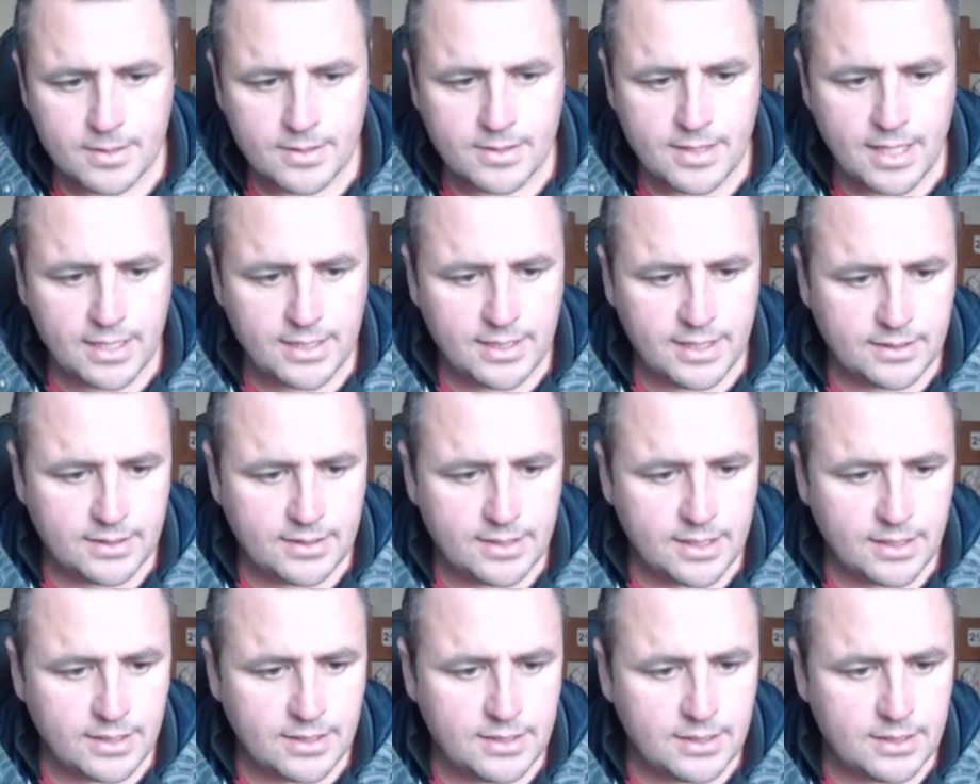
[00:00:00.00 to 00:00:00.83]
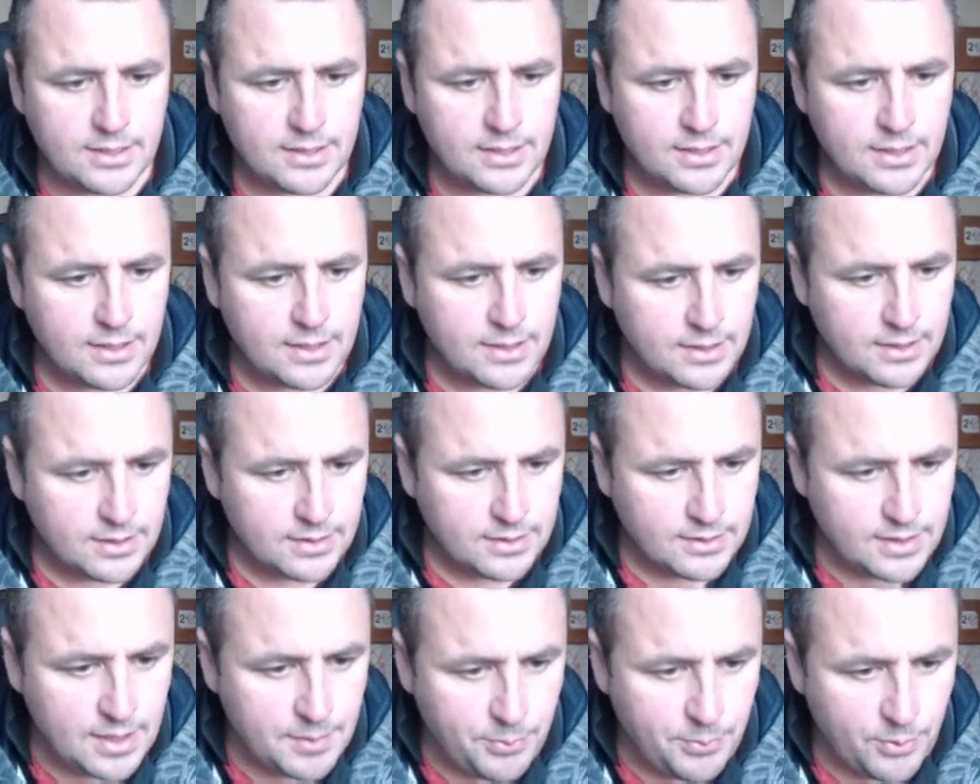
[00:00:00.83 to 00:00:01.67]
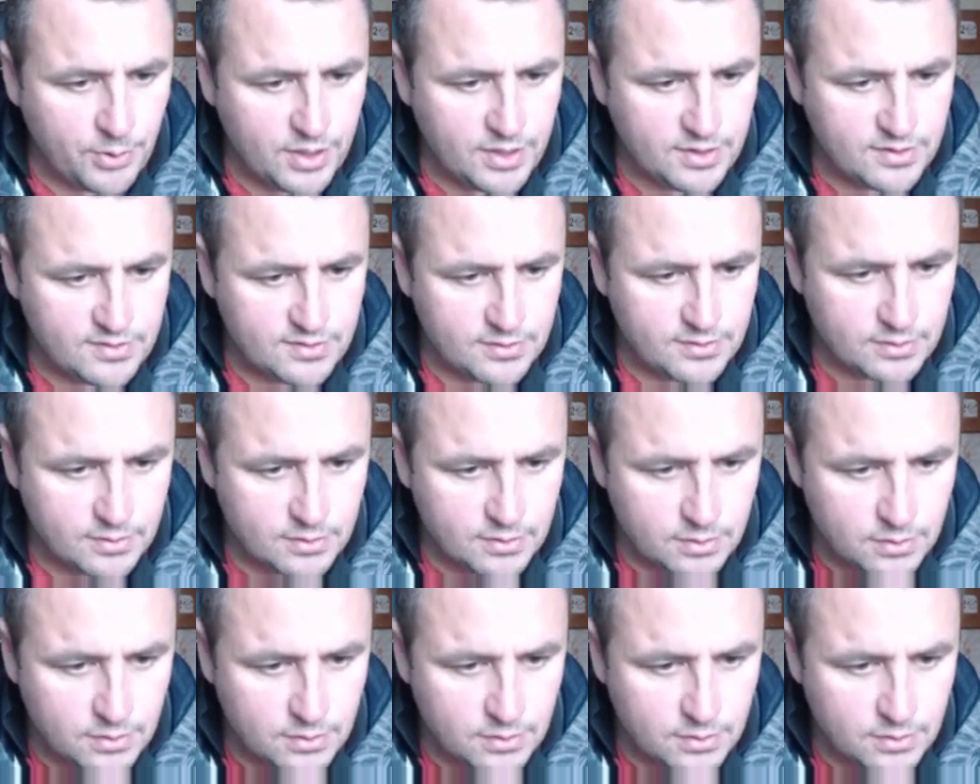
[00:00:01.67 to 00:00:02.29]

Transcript: Dali enter aqui. Depois.